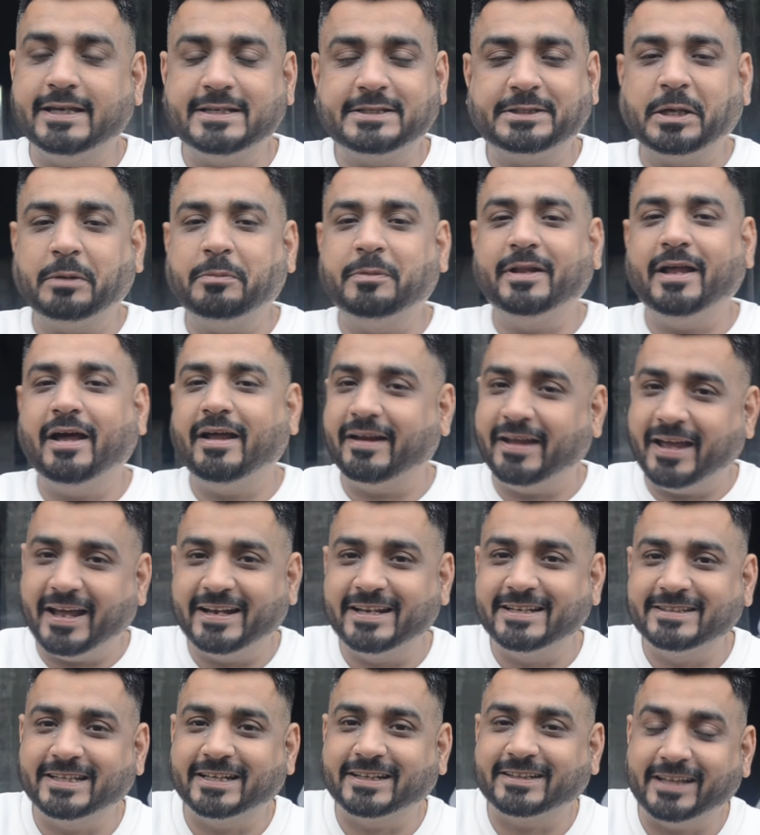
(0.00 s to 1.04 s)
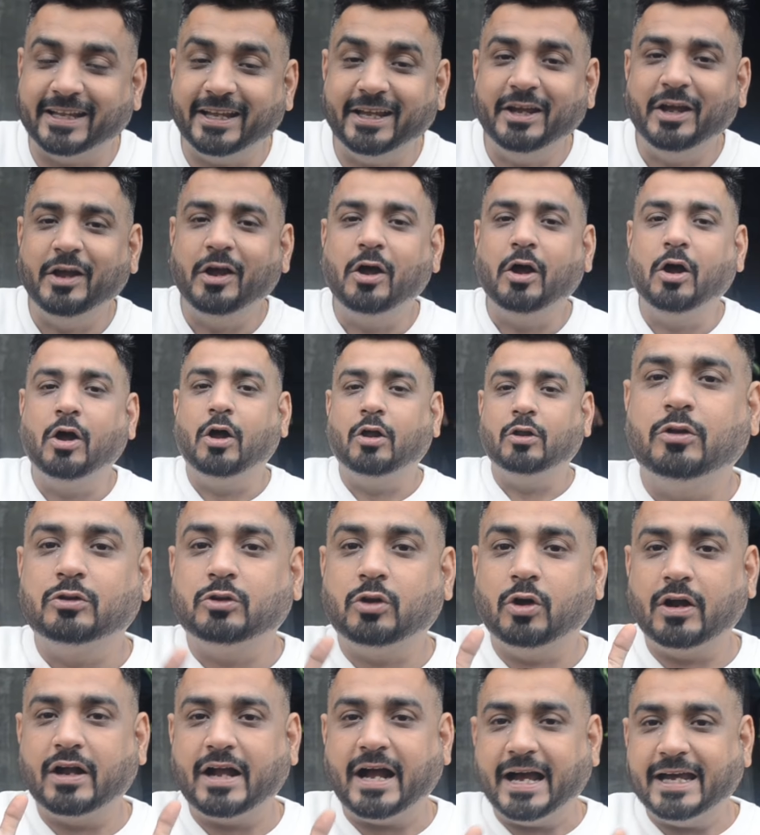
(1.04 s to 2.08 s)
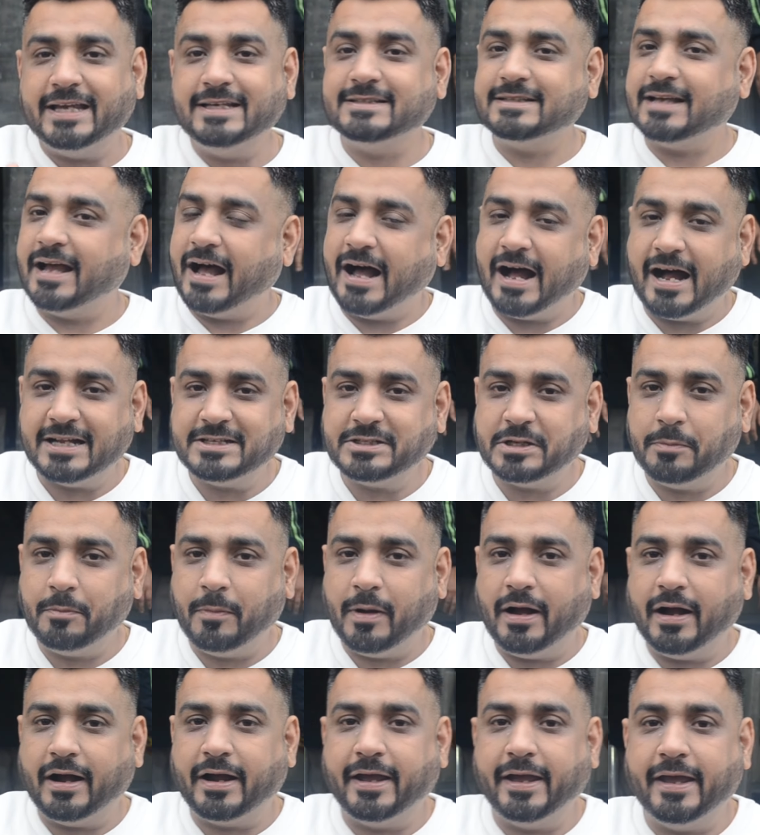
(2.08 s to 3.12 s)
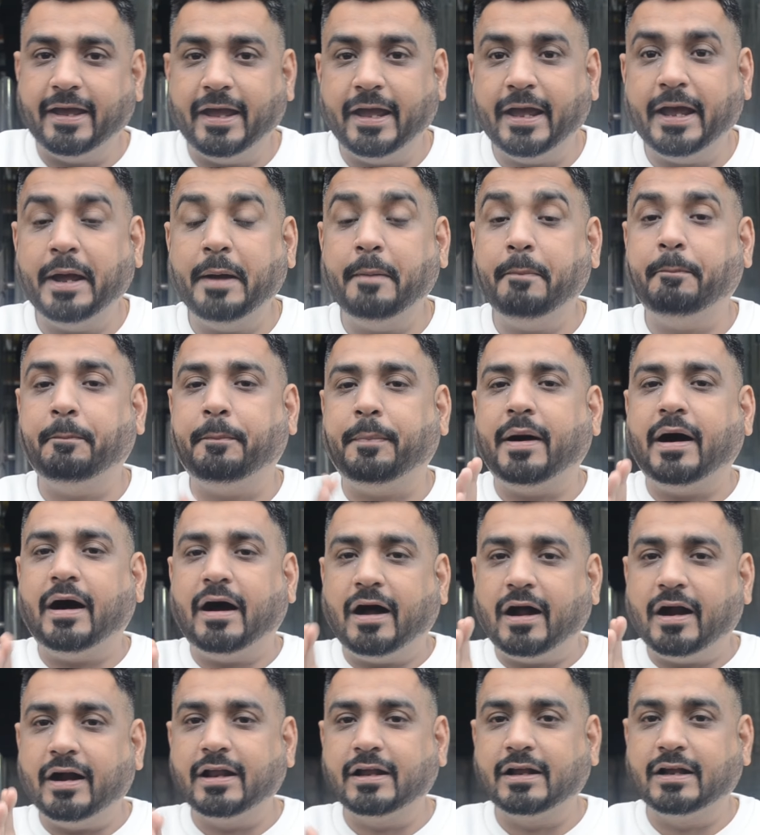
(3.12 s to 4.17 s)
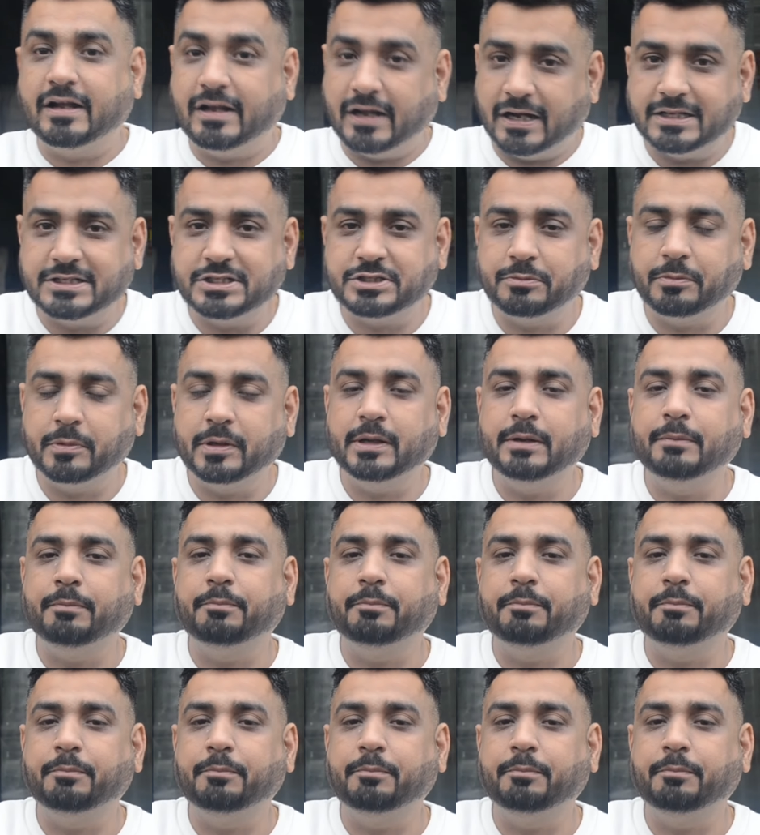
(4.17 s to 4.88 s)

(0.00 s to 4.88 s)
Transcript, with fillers: इसके बिना रह नहीं सकते तो गाइज आज हम आ गए हैं पहाड़गंज में